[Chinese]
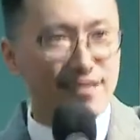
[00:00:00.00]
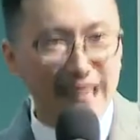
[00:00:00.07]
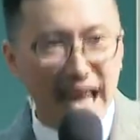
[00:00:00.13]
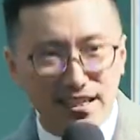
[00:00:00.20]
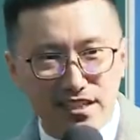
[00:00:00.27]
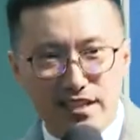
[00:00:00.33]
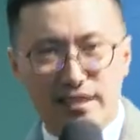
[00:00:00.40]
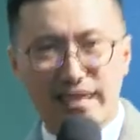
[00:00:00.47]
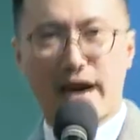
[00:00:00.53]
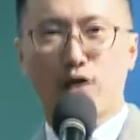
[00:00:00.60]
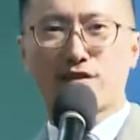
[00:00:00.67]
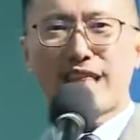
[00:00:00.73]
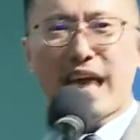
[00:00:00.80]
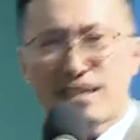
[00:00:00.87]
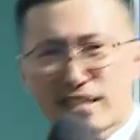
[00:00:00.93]
带这条、
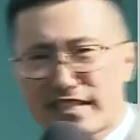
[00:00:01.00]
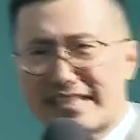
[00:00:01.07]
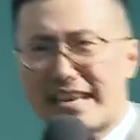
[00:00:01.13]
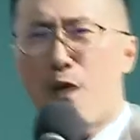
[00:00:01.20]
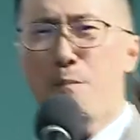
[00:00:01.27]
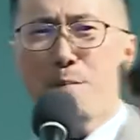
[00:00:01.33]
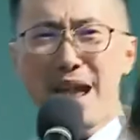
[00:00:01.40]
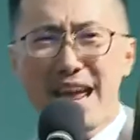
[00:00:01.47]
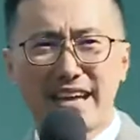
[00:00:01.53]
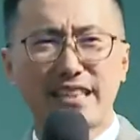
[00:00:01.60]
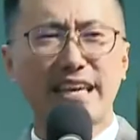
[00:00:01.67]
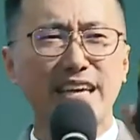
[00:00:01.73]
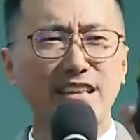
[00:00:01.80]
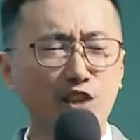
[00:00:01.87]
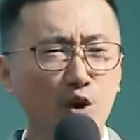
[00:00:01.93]
带这条，每
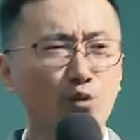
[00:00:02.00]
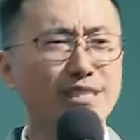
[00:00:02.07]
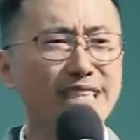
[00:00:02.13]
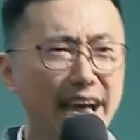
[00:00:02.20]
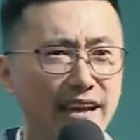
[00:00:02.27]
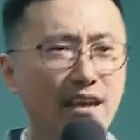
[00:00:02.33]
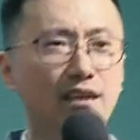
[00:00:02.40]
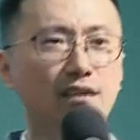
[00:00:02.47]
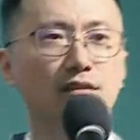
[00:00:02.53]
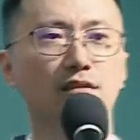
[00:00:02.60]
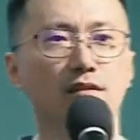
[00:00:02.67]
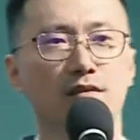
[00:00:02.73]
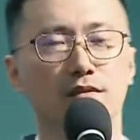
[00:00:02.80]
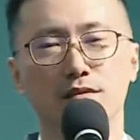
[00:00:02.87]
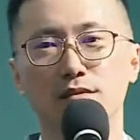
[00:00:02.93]
天都在
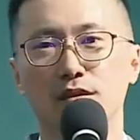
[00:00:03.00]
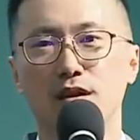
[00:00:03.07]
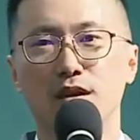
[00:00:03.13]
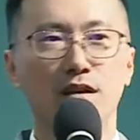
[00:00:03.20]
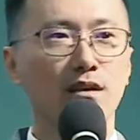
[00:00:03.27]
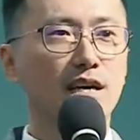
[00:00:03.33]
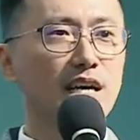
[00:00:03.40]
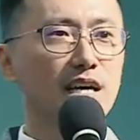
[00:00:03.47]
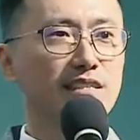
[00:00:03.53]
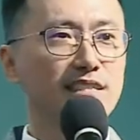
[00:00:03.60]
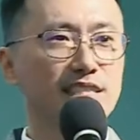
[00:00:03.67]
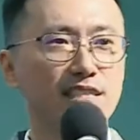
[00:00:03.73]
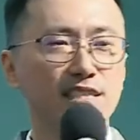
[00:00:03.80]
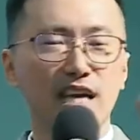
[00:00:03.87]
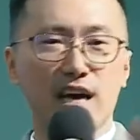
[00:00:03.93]
各
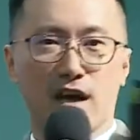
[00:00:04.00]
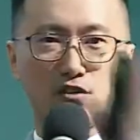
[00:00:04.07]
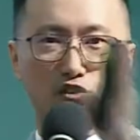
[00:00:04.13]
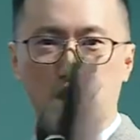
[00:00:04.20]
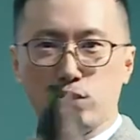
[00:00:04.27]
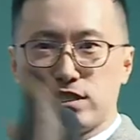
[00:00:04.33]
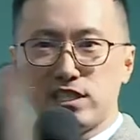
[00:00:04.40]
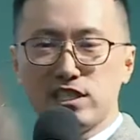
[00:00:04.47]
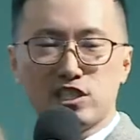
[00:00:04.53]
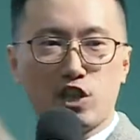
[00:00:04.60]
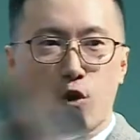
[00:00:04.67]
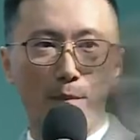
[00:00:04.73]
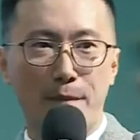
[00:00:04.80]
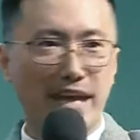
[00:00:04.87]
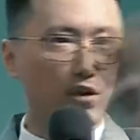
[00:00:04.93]
自的组织都
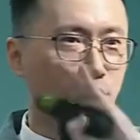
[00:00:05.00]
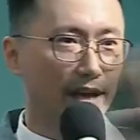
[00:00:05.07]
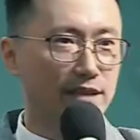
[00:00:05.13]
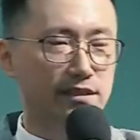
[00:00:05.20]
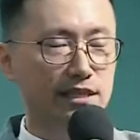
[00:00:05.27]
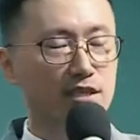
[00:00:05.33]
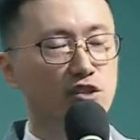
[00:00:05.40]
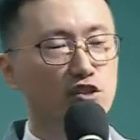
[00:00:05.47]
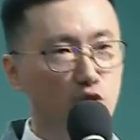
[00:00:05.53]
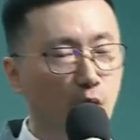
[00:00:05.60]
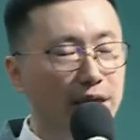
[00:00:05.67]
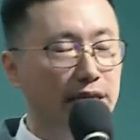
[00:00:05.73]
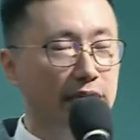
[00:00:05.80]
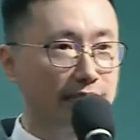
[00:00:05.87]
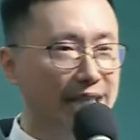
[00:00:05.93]
没关系，所
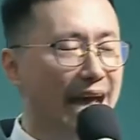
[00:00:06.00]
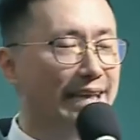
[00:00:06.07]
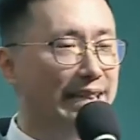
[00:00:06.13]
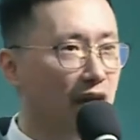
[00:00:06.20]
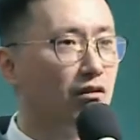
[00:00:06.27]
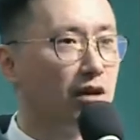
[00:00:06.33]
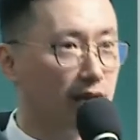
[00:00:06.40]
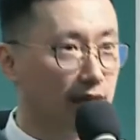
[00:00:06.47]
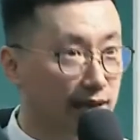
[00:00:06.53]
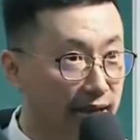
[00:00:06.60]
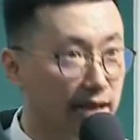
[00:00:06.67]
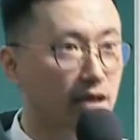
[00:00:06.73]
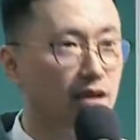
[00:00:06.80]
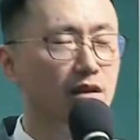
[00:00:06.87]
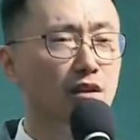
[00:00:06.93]
以带到很累。
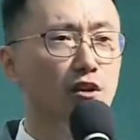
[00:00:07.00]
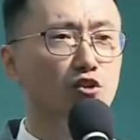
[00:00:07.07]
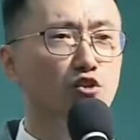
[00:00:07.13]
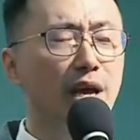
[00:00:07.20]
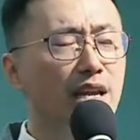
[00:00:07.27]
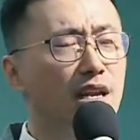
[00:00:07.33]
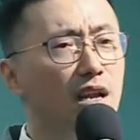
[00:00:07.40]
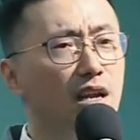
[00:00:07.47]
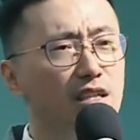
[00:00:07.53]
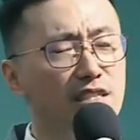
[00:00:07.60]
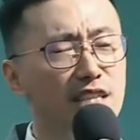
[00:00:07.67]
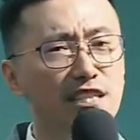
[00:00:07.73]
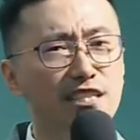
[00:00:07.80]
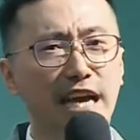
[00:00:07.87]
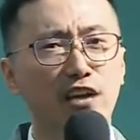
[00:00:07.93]
所以呢，人家
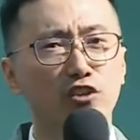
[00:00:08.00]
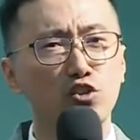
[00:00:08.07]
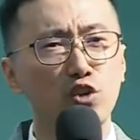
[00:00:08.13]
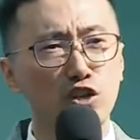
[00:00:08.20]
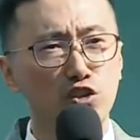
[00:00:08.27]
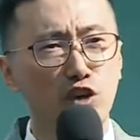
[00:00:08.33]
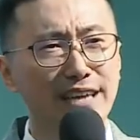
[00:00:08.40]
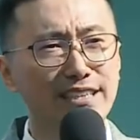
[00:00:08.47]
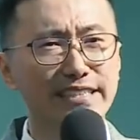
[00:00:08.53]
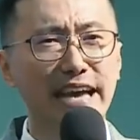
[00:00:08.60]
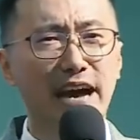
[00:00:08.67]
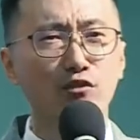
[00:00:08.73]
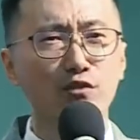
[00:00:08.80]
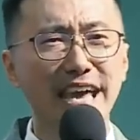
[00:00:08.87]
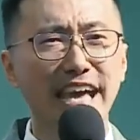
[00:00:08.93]
讲做传
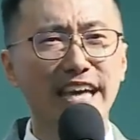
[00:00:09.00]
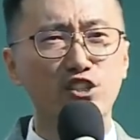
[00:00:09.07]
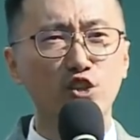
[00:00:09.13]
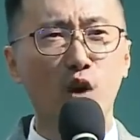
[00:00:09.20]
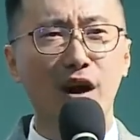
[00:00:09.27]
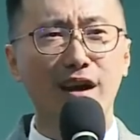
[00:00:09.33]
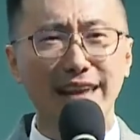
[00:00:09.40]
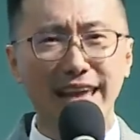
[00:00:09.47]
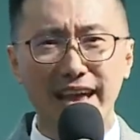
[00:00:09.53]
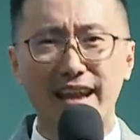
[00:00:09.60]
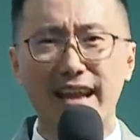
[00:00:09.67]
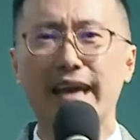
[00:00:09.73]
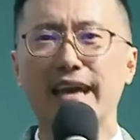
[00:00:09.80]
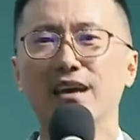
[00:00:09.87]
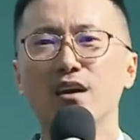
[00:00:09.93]
销越做越
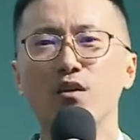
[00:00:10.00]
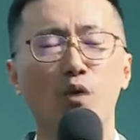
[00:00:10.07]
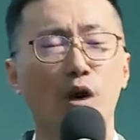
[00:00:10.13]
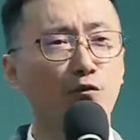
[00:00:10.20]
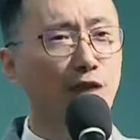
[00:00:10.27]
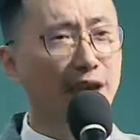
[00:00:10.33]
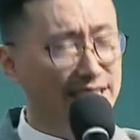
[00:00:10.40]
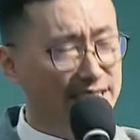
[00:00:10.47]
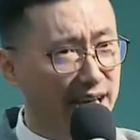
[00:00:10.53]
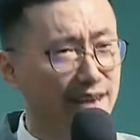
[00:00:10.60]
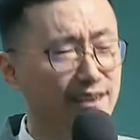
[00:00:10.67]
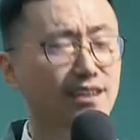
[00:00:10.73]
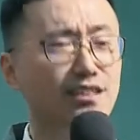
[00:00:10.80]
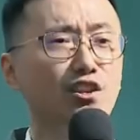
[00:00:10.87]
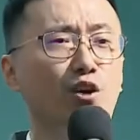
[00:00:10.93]
累，我非常
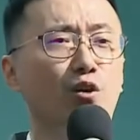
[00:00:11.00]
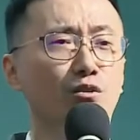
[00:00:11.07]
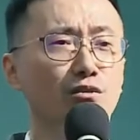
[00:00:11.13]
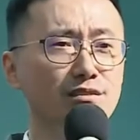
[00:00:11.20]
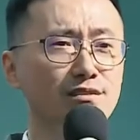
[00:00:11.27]
认同。